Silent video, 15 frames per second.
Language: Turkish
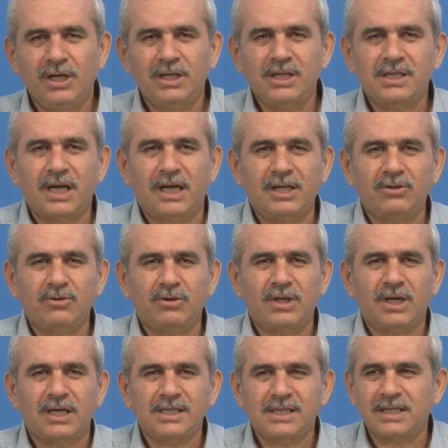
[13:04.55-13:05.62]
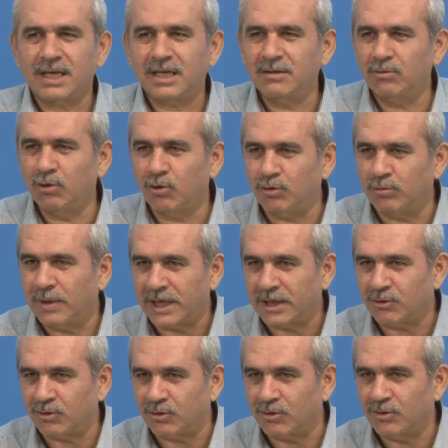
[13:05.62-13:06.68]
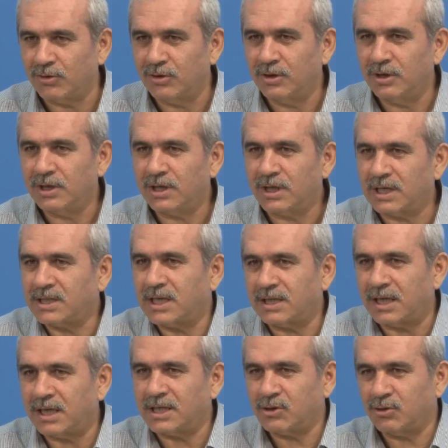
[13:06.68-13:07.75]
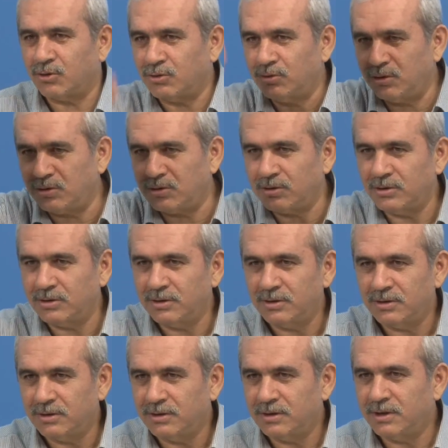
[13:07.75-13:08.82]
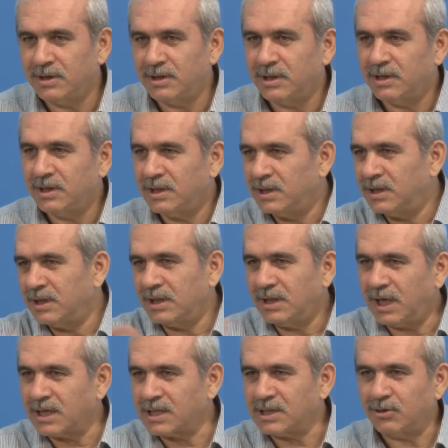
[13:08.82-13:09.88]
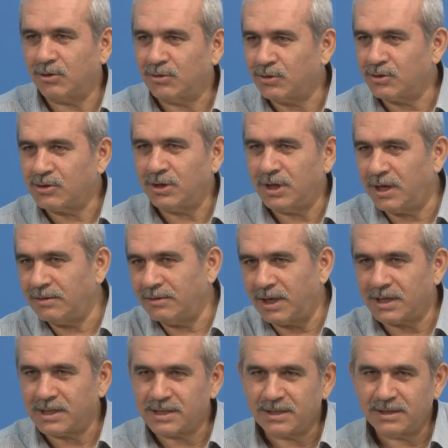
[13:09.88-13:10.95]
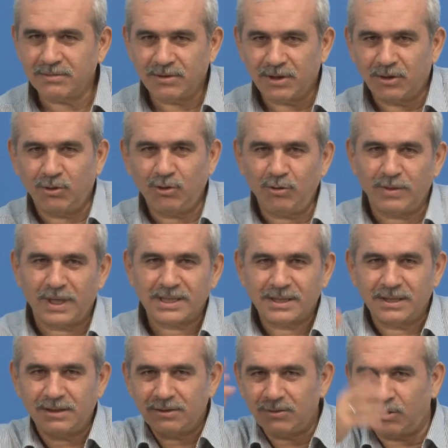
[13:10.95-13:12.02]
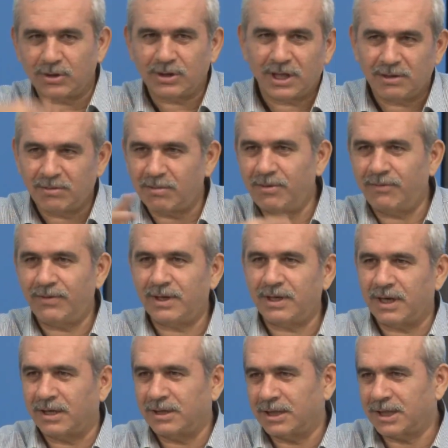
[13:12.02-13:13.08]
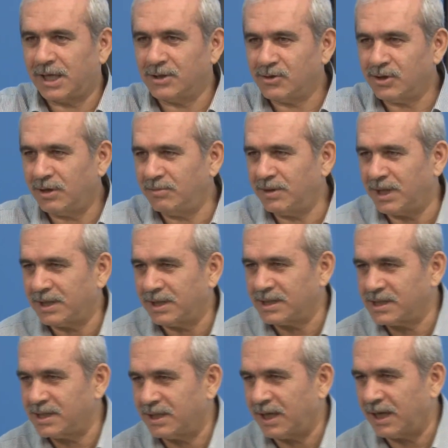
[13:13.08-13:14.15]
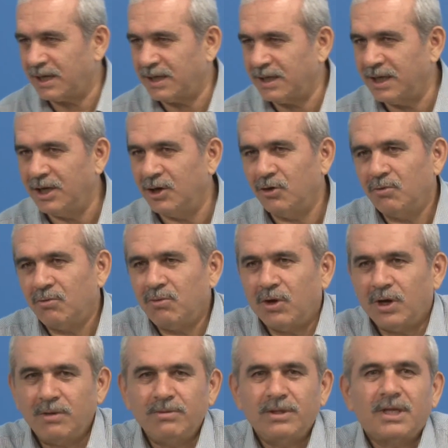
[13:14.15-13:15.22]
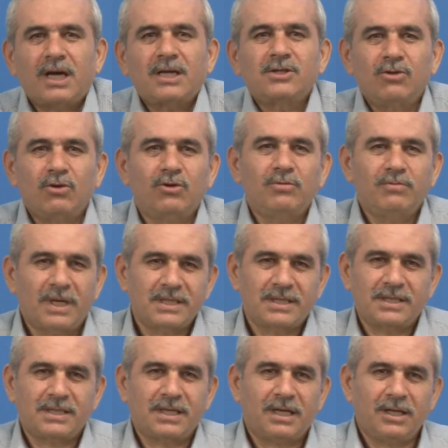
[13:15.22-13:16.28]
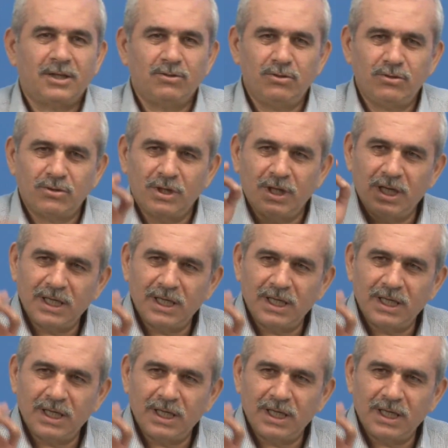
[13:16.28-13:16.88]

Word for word: Risale-i Nur'u gazete gibi okumayın diyor. Gazete nasıl okunur? Yarısını okursun, yarısını böyle okumazsın. Ortalama bir fikir aldıktan sonra bırakırsın yani. Böyle bir tarzda okunmaz Risale-i Nur.